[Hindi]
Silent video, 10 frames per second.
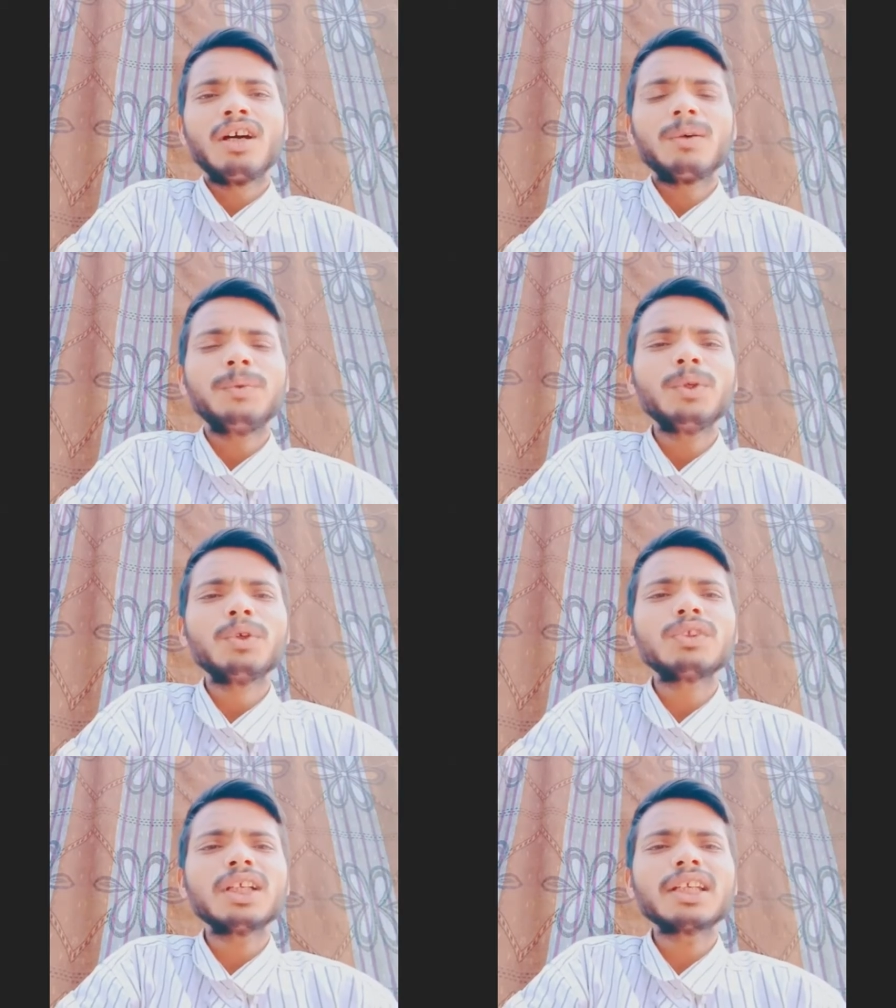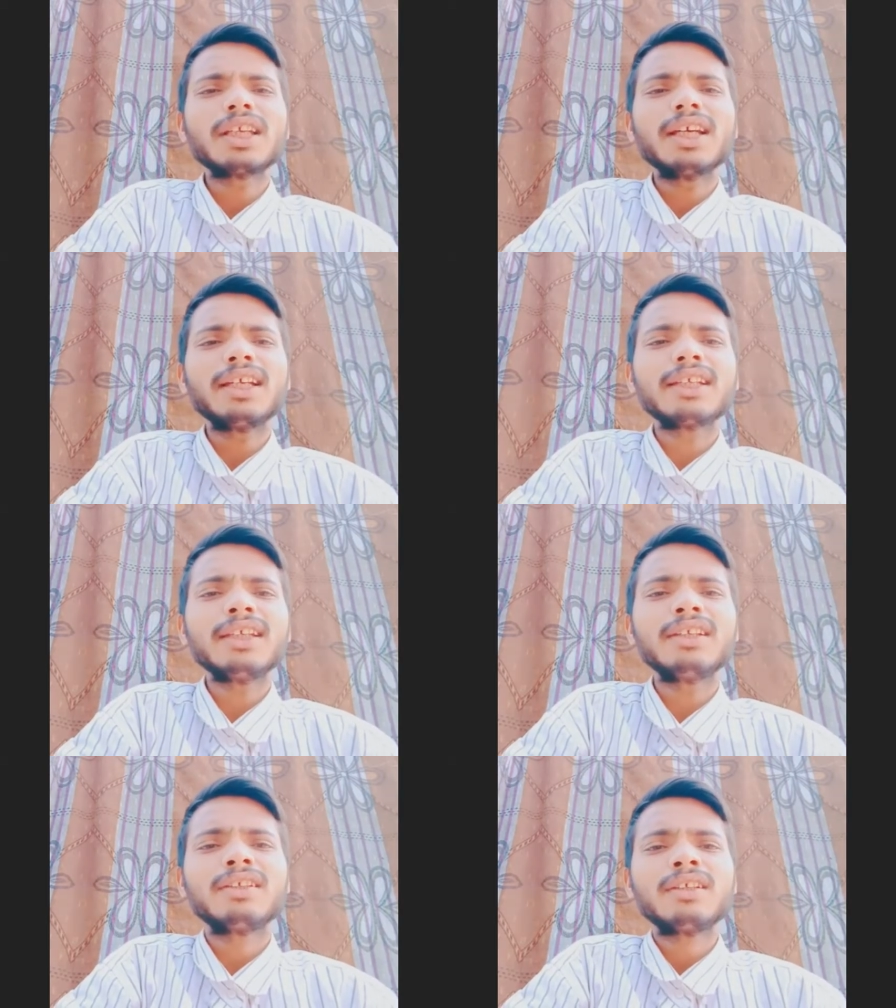अभी होता क्या है
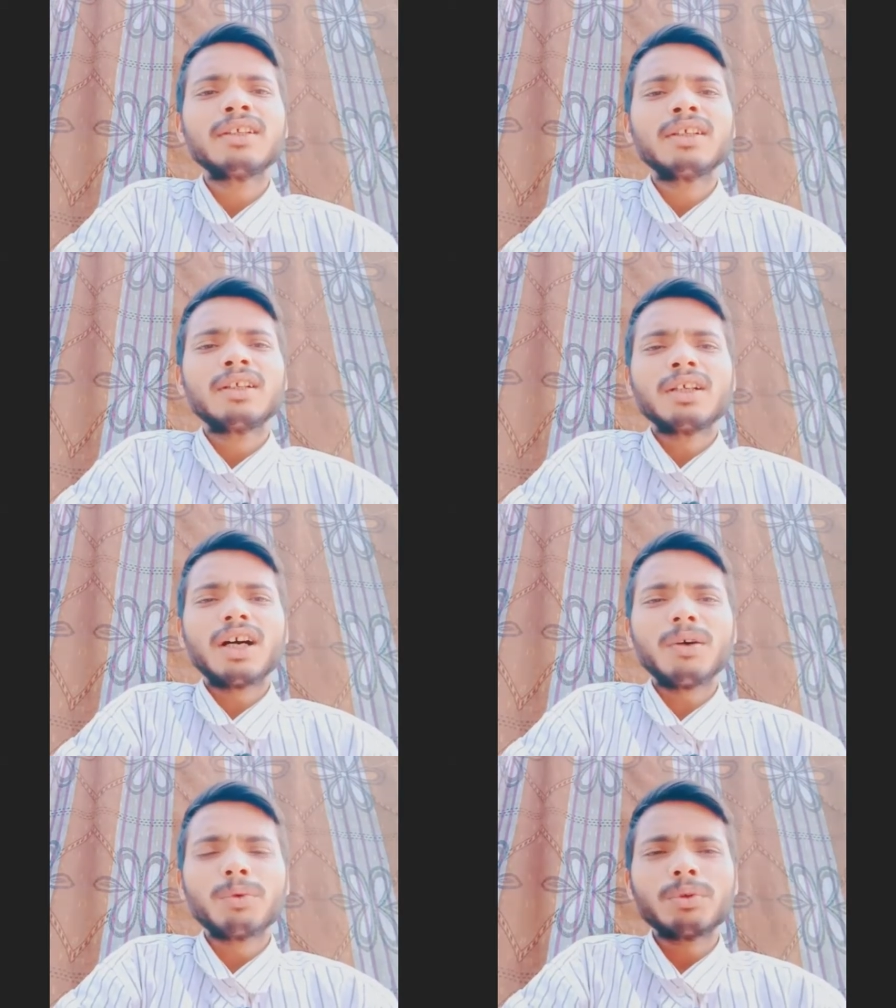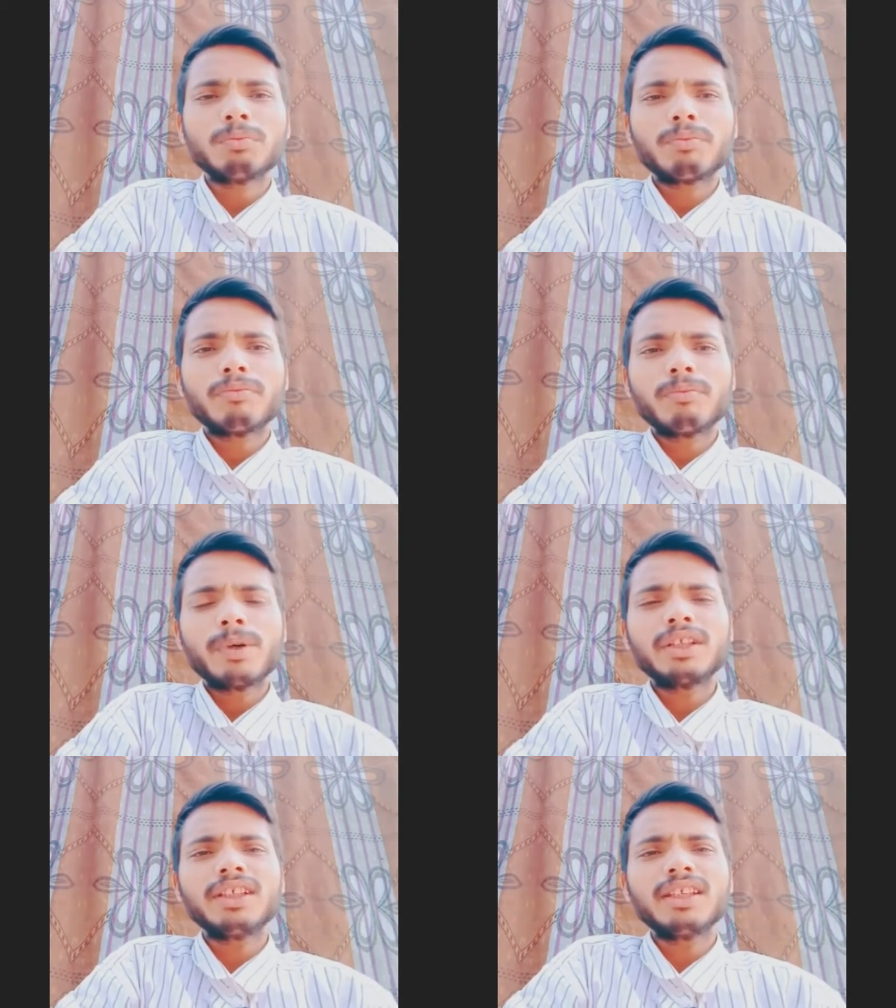कि अब वो
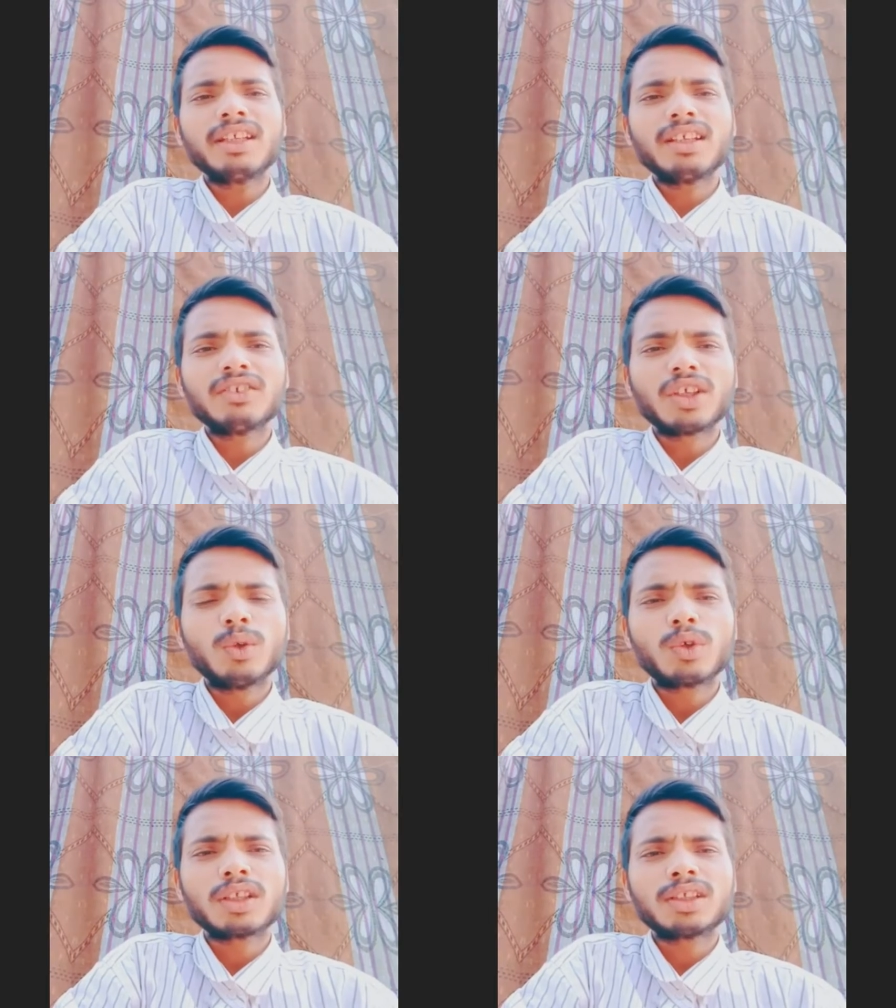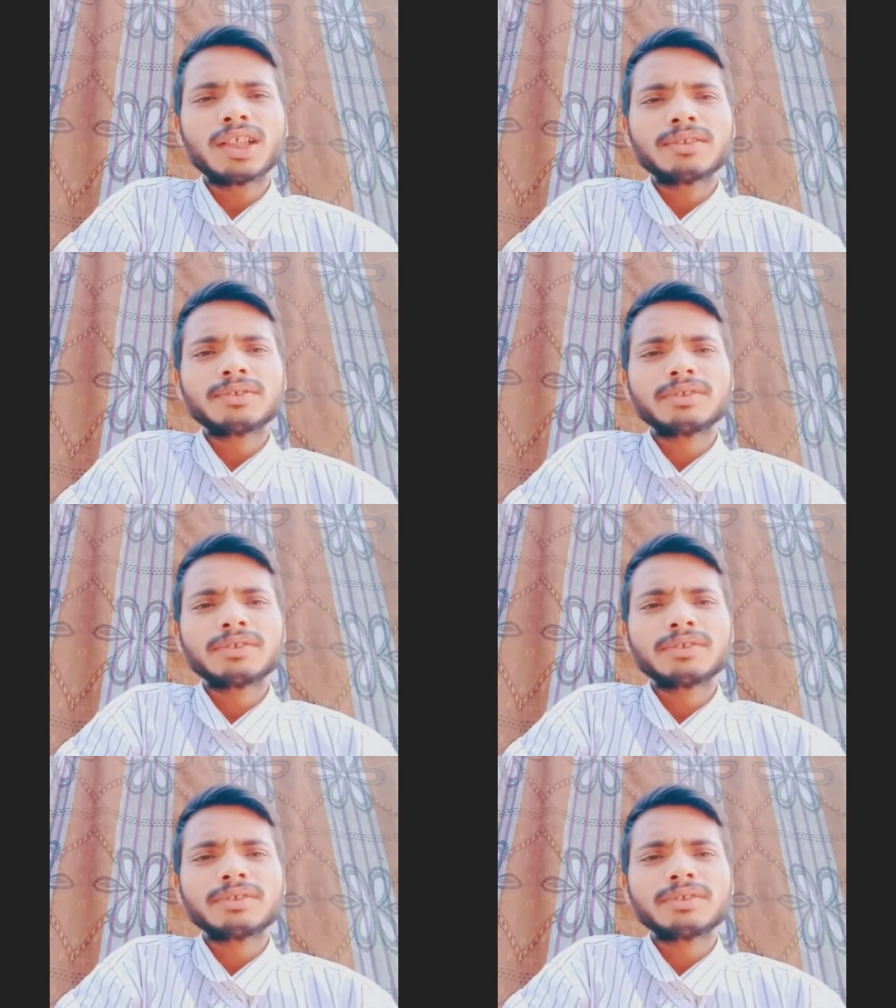भर्तियाँ देखना चालू करता है